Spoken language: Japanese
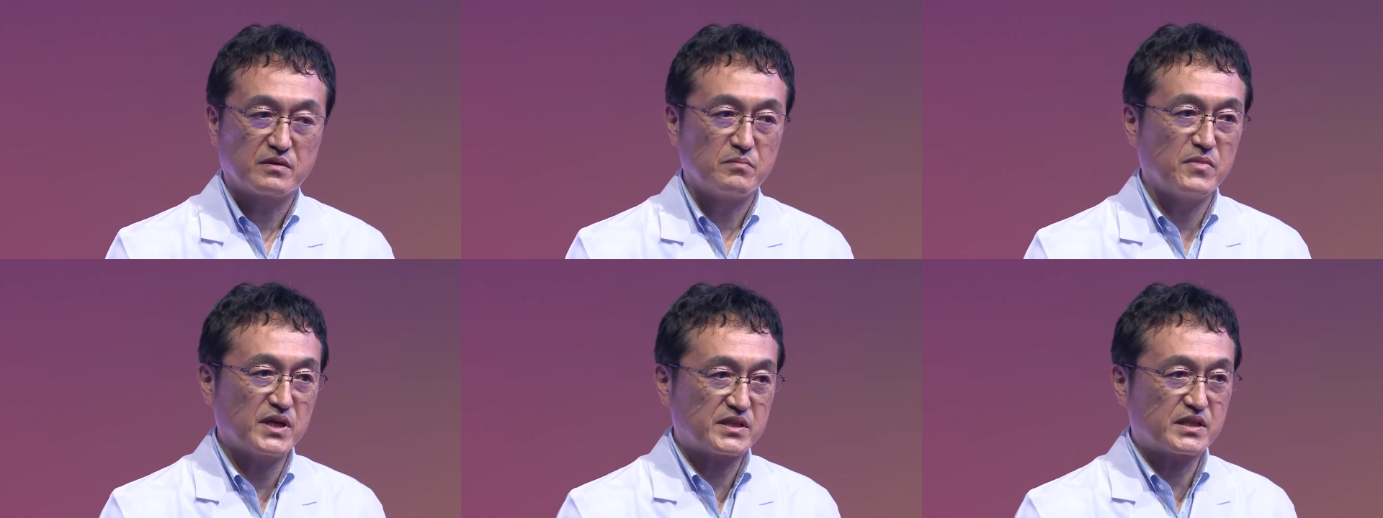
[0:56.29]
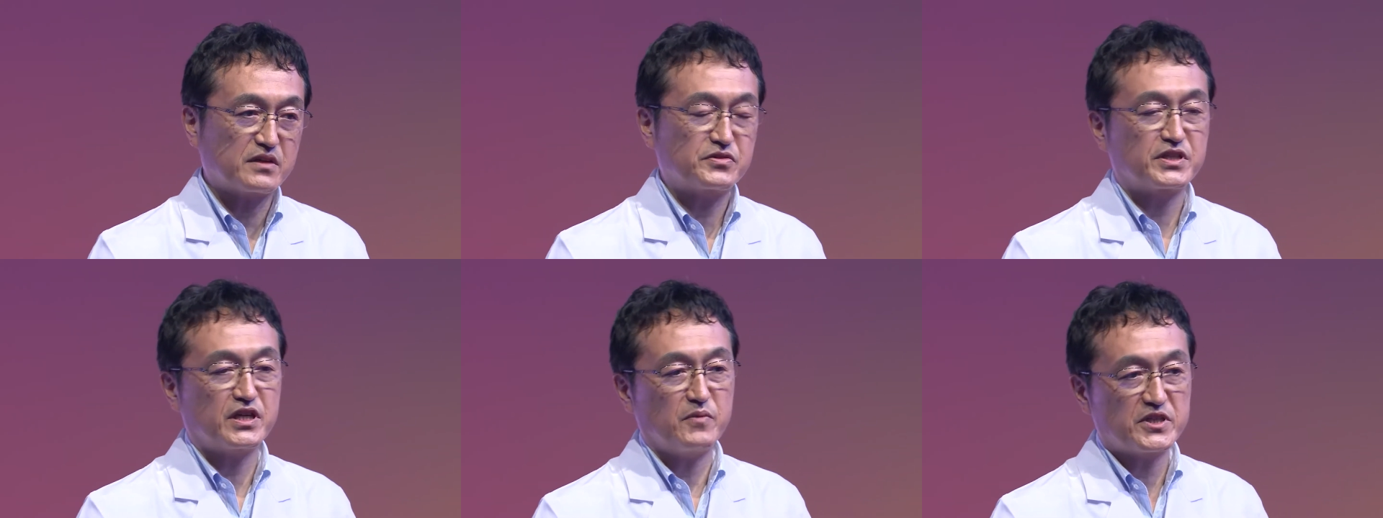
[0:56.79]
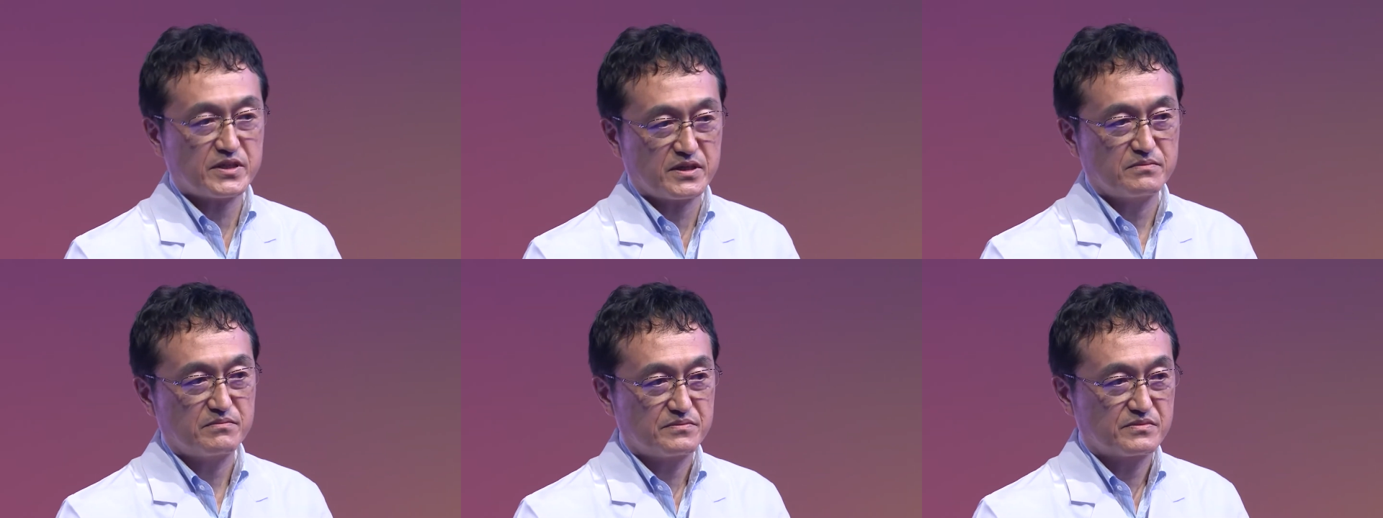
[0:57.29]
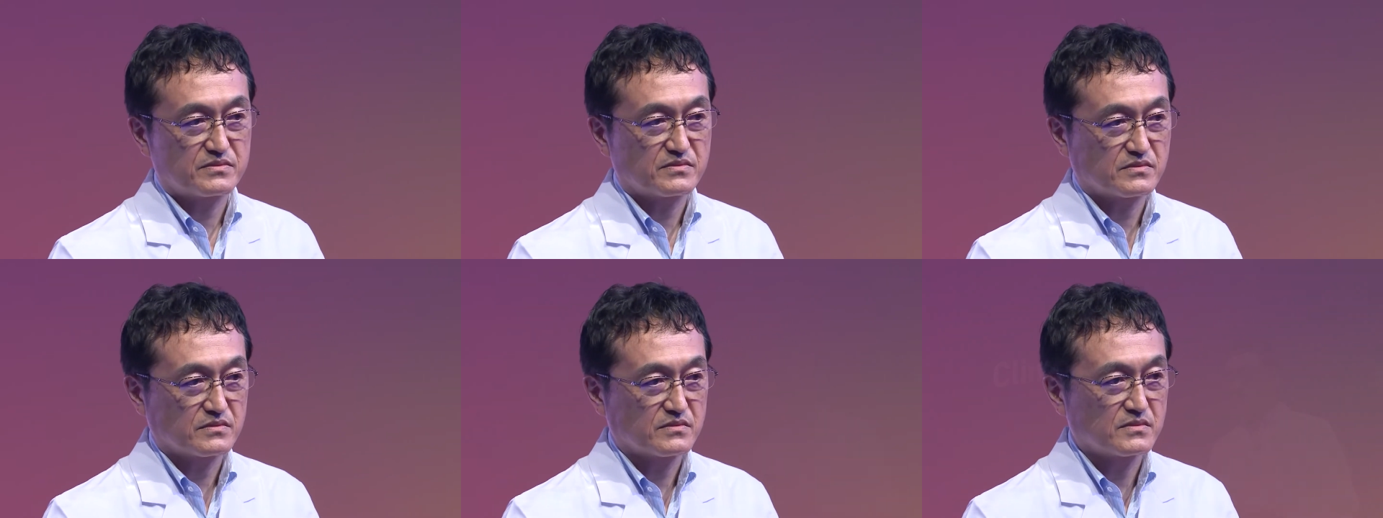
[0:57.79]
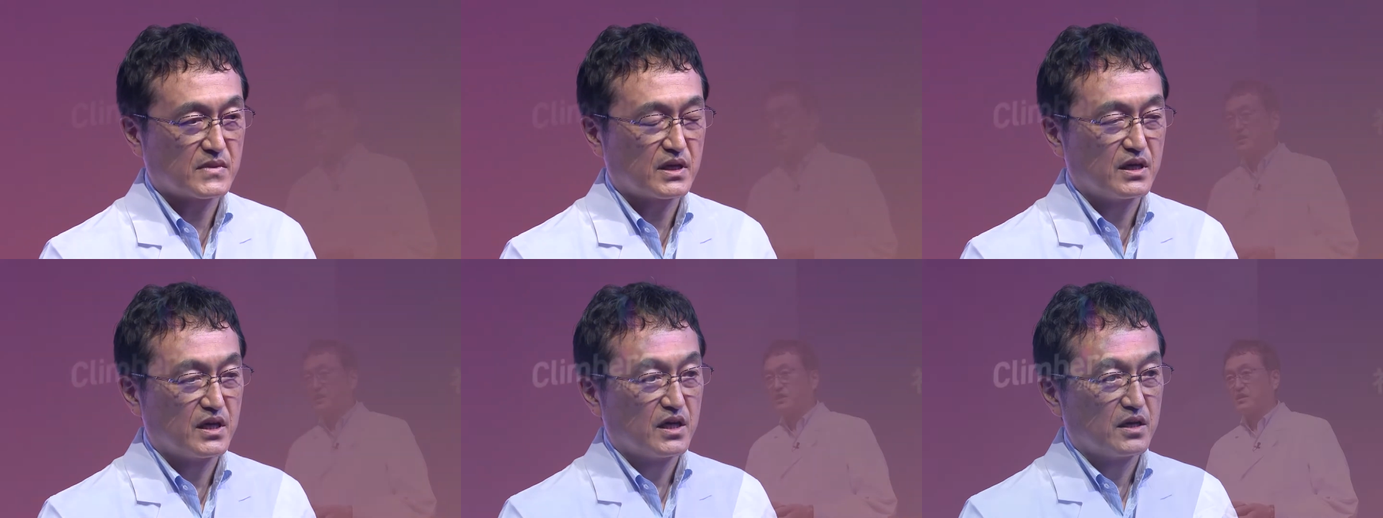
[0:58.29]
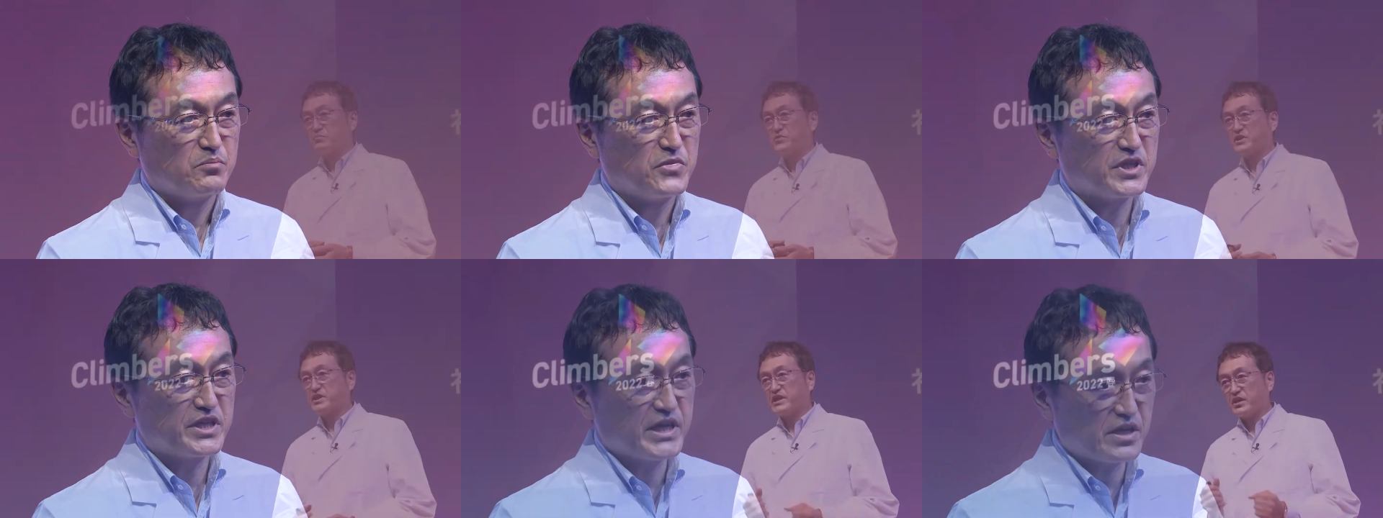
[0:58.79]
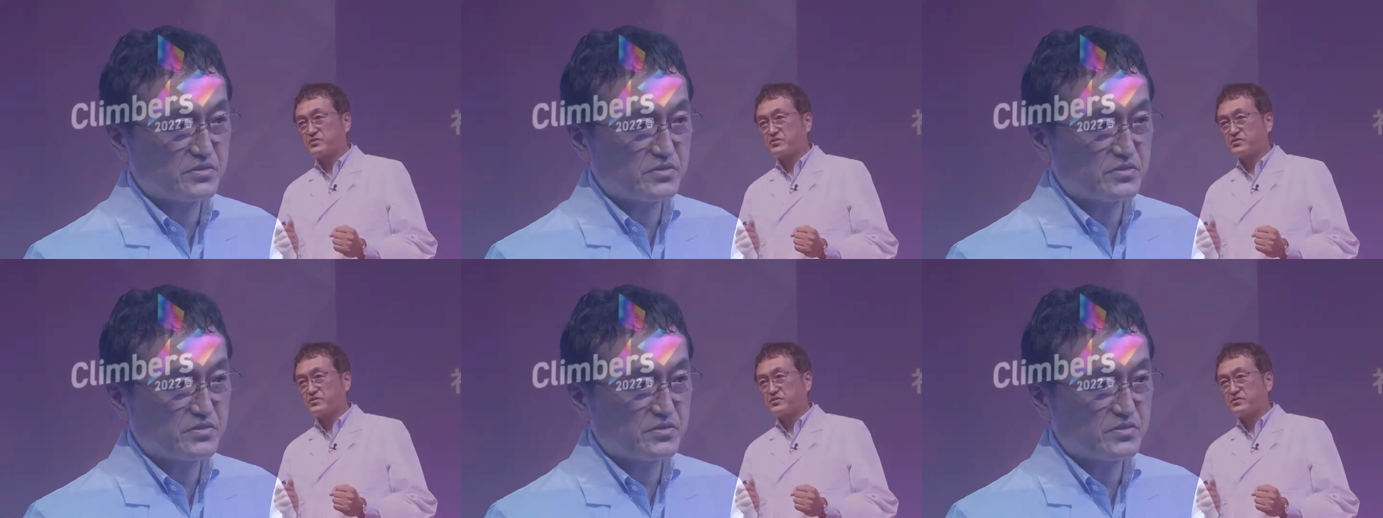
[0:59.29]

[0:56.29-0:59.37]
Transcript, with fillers: 全く違いました。みんなや